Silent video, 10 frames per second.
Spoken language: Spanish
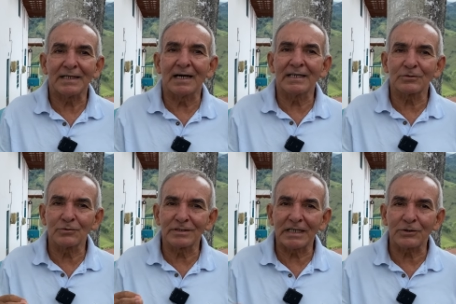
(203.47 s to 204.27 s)
ya es
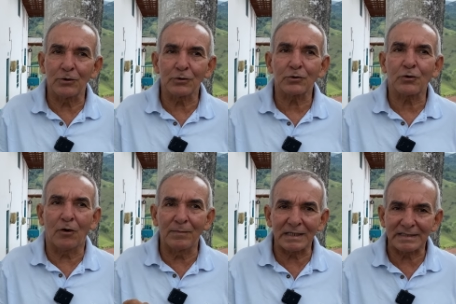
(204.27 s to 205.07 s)
un sector
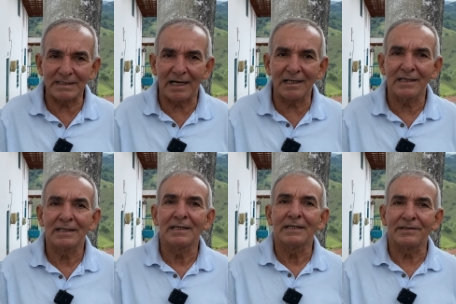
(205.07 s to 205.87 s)
comercial
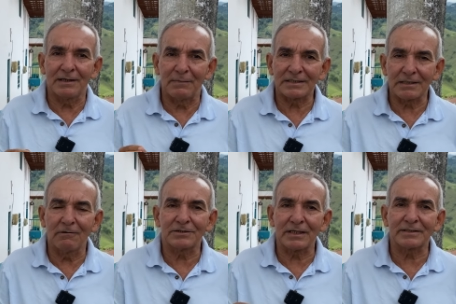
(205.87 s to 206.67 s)

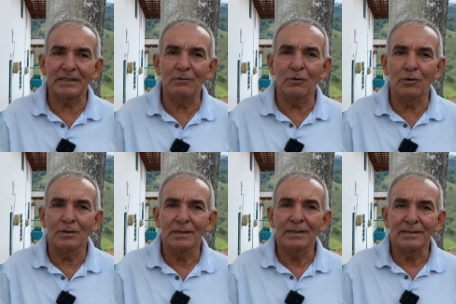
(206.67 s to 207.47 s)
demasiado atractivo
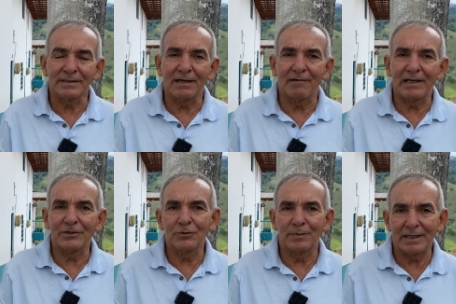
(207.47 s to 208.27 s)
de
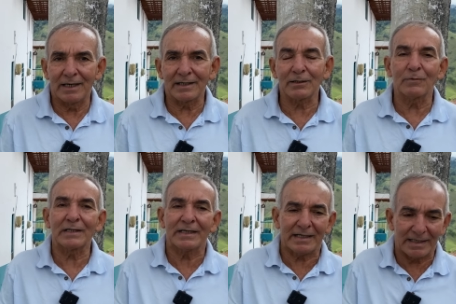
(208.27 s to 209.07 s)
Belén de Umbría.
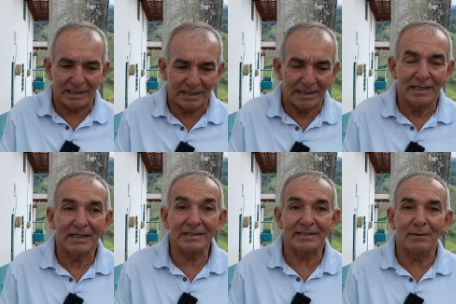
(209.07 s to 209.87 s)
Recuerde que
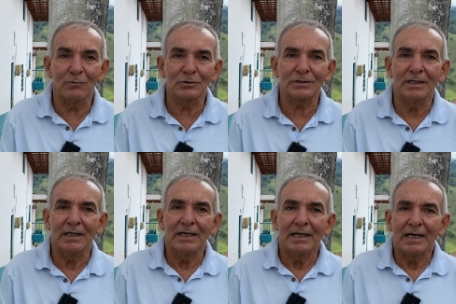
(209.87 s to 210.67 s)
estamos
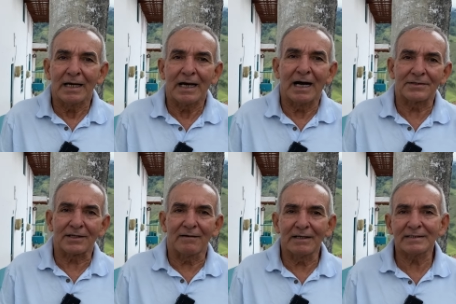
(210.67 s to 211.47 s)
a
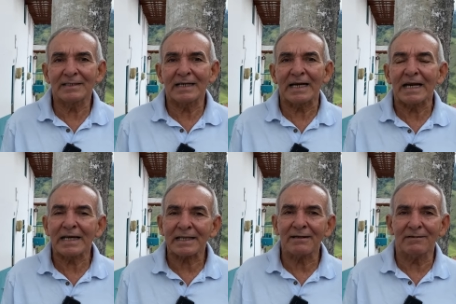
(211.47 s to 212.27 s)
través de
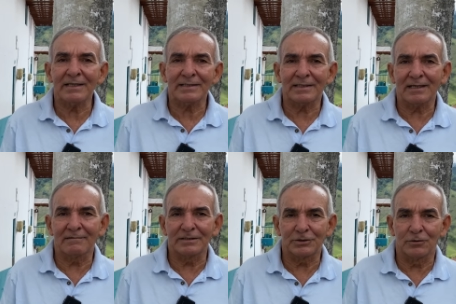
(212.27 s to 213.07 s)
RB
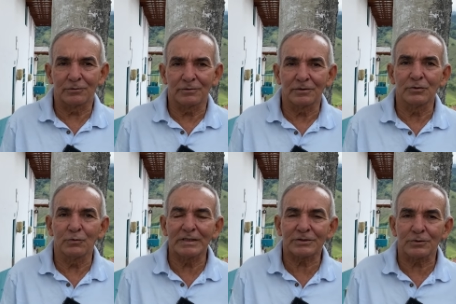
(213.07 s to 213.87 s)
Televisión,
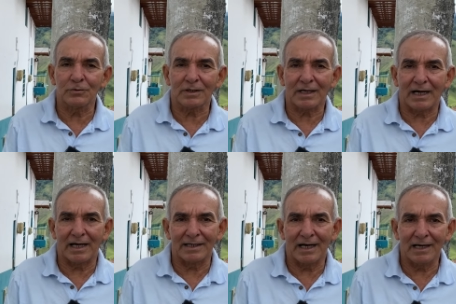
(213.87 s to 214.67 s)
nuestro
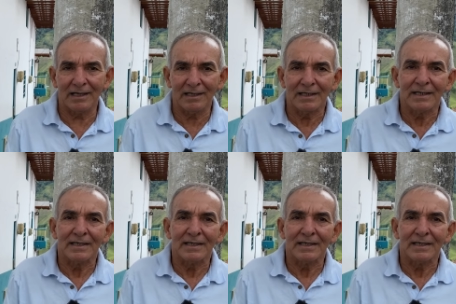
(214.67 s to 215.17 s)
canal